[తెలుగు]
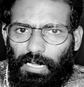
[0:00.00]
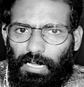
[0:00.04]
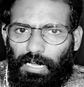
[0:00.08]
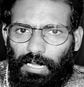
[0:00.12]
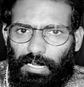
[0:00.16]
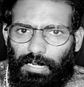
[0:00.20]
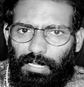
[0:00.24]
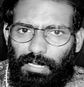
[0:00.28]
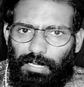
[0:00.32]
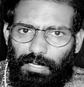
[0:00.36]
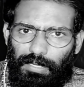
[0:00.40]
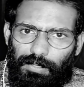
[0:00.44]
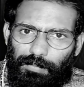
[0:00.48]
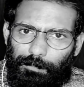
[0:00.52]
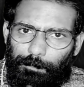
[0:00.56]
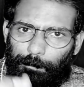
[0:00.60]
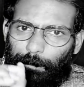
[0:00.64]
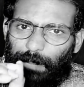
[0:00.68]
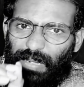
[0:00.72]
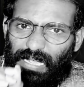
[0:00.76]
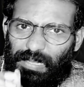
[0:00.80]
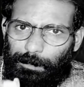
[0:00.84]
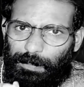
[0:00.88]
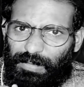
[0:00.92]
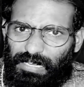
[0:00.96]
అలా
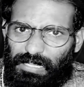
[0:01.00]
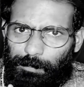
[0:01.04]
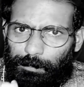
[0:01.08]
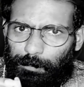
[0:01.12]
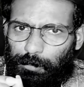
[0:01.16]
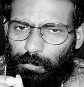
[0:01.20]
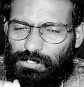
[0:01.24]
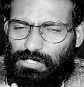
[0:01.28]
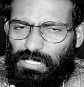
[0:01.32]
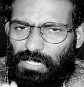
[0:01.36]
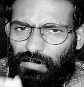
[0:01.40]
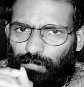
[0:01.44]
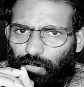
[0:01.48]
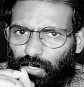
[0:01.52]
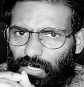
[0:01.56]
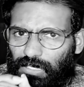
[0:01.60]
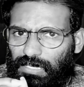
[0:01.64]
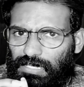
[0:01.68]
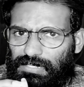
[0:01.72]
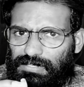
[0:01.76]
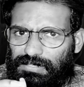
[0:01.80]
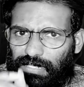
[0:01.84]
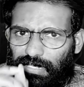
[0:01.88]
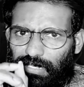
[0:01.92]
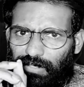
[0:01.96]
భయపడి పూజ
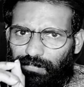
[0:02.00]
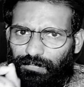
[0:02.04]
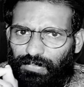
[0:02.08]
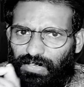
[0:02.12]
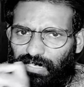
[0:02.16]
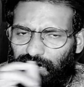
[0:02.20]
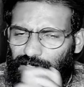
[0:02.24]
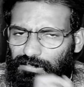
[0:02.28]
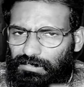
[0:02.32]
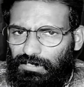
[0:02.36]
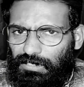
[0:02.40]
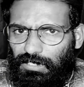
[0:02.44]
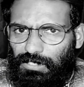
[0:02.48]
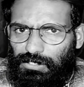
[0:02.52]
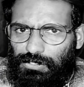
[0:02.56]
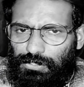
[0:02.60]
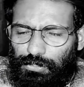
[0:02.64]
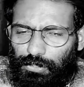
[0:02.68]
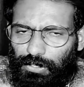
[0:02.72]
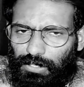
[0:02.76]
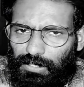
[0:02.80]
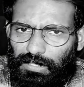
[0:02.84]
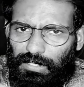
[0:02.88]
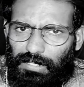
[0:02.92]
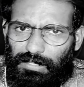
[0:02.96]
ఒక్కసారి వెనక తిరిగి
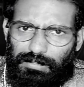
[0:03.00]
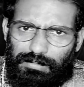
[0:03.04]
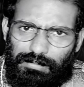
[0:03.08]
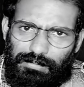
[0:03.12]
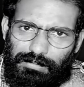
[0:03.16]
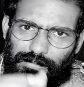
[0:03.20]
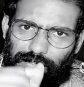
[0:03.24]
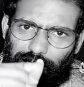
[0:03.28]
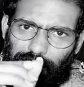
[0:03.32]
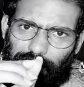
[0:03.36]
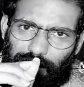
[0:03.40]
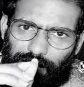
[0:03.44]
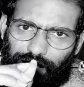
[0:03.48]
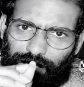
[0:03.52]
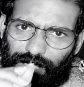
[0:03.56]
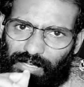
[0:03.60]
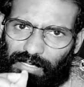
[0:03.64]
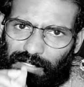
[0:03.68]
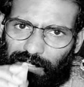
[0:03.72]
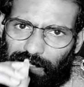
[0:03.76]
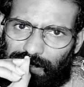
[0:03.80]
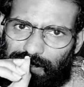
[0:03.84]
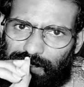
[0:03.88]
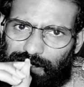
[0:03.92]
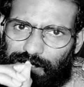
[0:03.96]
చూడగా తన
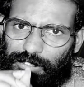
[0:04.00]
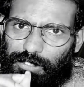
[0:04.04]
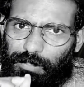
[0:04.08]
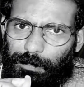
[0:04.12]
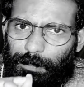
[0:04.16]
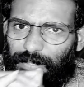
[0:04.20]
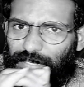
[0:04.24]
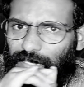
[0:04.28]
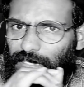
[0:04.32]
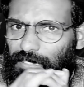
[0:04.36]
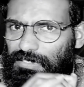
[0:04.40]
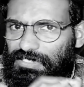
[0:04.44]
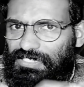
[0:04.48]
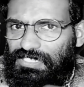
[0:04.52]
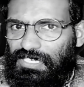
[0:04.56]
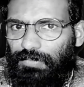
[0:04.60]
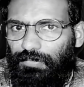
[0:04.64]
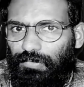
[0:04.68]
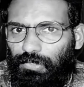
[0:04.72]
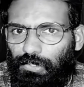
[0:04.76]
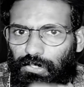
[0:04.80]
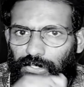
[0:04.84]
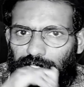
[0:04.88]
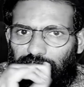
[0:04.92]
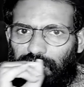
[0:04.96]
వెనక సీటు పైన
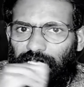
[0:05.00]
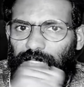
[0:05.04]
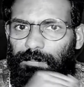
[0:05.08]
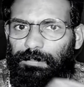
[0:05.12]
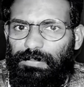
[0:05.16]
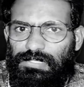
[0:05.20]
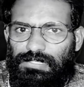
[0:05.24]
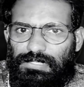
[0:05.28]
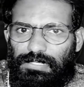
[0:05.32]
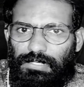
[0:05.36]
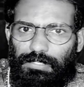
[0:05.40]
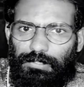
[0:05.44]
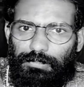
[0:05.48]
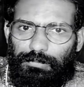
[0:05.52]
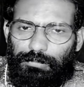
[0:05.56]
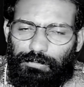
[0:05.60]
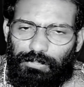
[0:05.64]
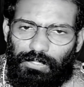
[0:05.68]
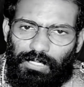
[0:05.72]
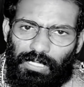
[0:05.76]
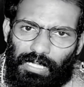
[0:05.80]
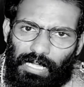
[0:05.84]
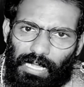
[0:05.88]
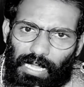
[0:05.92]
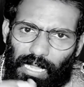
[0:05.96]
ఎవరూ కనిపించలేదు
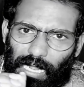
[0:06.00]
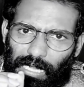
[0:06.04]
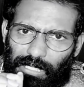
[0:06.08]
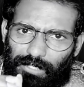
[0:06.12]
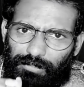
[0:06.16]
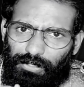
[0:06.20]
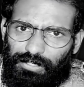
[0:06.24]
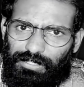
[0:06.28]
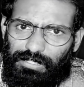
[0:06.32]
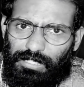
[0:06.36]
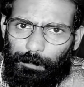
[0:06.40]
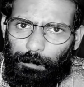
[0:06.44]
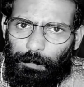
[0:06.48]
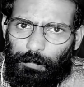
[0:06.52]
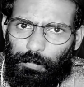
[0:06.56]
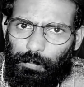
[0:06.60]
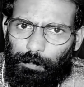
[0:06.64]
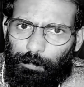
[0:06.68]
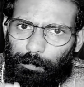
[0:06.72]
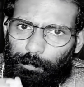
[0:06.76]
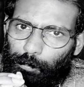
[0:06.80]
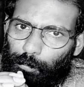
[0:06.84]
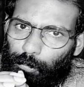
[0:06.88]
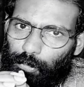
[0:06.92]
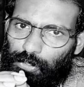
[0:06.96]
అటువంటప్పుడు
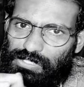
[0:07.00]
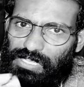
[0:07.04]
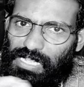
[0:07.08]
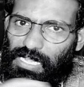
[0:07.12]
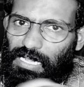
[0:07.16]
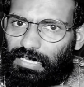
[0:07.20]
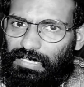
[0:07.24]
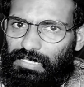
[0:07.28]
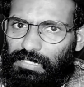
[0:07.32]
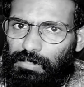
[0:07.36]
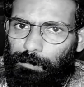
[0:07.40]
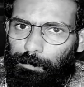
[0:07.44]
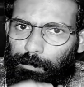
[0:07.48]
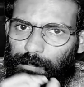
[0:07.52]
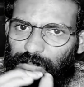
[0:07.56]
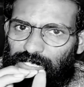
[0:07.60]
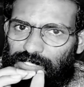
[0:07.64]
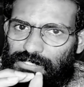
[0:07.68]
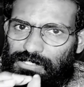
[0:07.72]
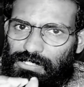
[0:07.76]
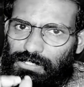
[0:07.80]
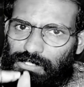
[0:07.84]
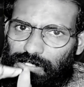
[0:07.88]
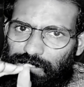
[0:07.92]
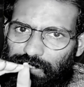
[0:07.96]
పూజ అని
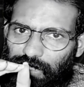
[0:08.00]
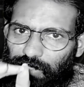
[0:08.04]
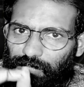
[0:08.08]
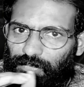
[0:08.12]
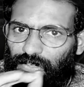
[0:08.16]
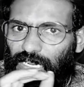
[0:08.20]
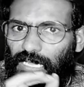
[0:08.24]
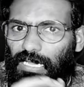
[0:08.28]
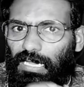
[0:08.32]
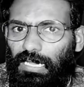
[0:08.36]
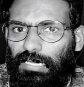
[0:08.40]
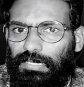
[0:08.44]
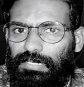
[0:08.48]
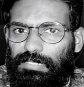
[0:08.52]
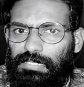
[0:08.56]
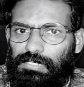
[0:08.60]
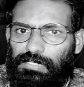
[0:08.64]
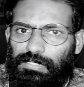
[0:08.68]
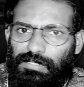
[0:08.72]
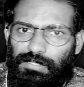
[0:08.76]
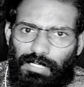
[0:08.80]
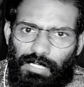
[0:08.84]
పిలిచింది ఎవరా అని